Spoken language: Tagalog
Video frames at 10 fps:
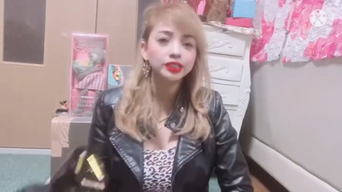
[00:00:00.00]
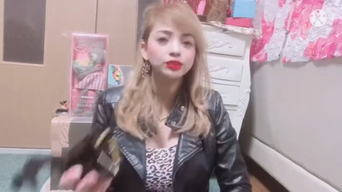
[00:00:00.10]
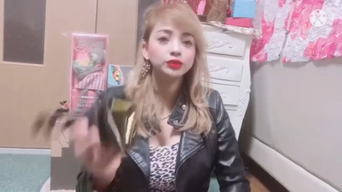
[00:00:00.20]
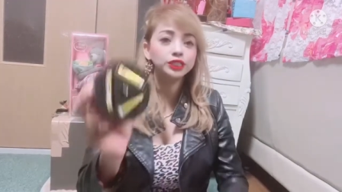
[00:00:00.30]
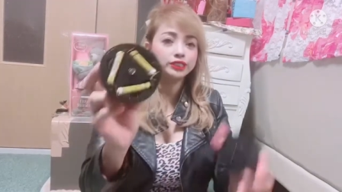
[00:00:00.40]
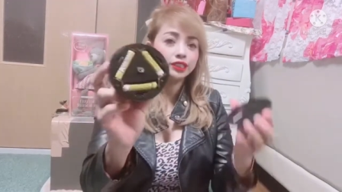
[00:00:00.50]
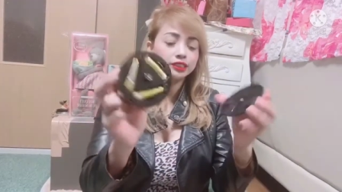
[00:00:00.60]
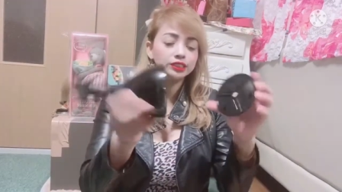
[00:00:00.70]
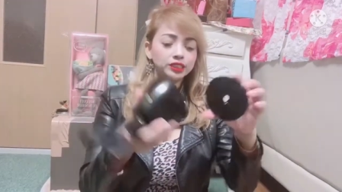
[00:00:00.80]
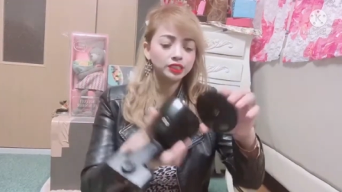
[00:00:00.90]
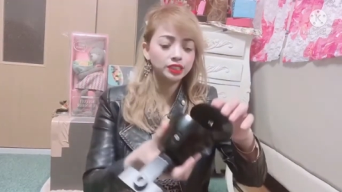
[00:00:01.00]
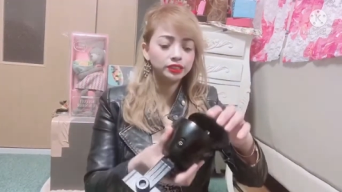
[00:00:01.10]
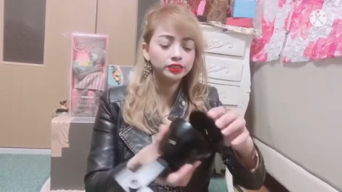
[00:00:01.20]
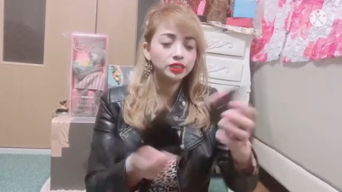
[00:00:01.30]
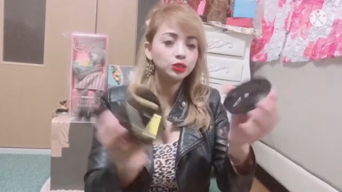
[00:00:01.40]
ulit natin siya,
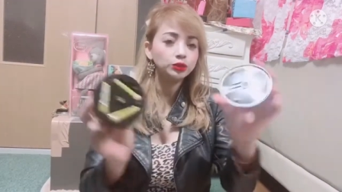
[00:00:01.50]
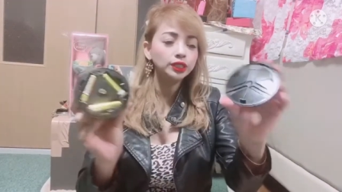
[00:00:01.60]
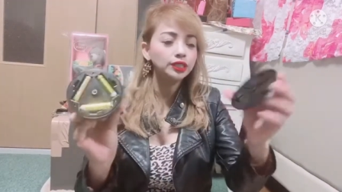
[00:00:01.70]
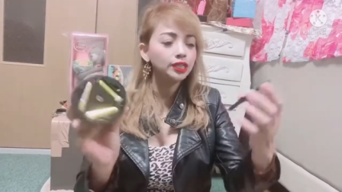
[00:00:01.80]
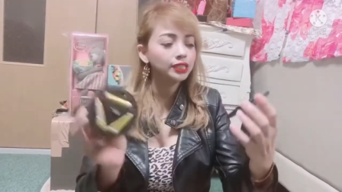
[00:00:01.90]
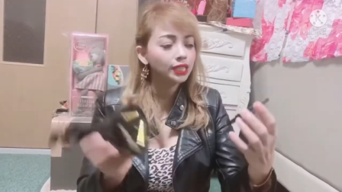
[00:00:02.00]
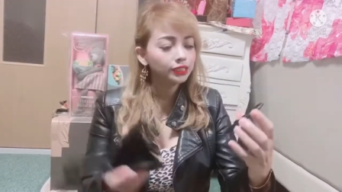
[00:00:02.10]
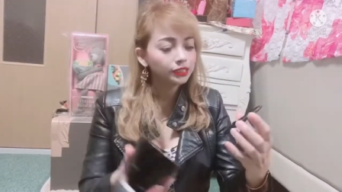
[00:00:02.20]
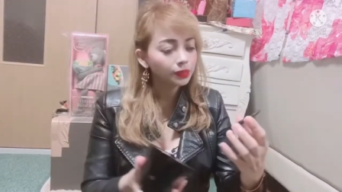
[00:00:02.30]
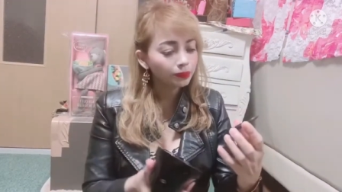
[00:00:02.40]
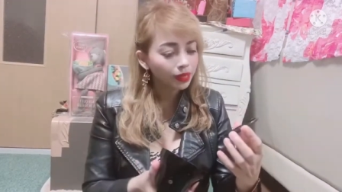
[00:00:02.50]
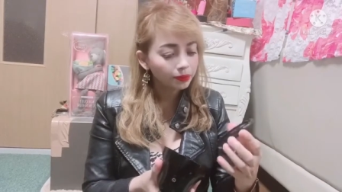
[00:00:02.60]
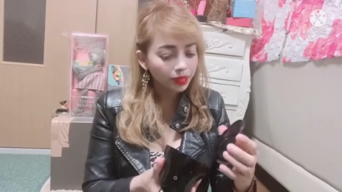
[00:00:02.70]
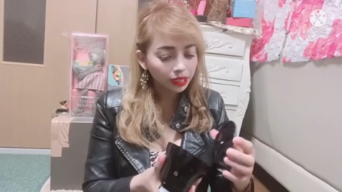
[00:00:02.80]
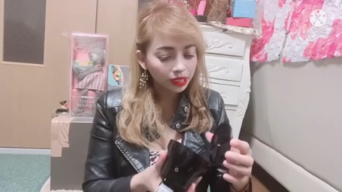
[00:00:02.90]
guys. Iikutin lang natin siya para
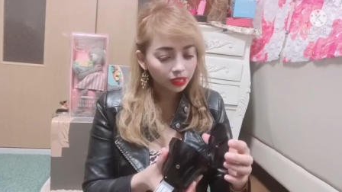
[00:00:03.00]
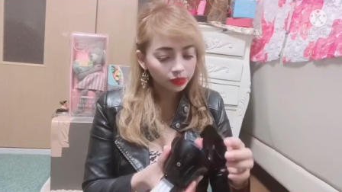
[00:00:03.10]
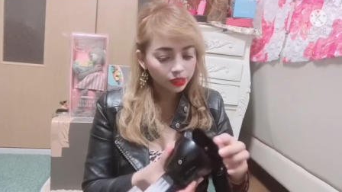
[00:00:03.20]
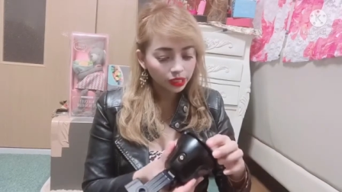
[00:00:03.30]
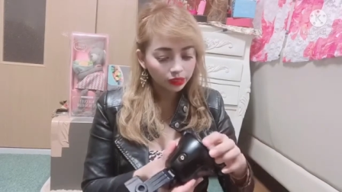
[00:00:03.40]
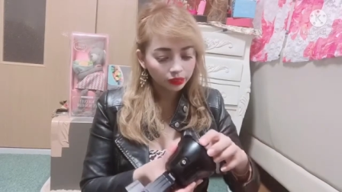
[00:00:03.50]
mag-lock siya.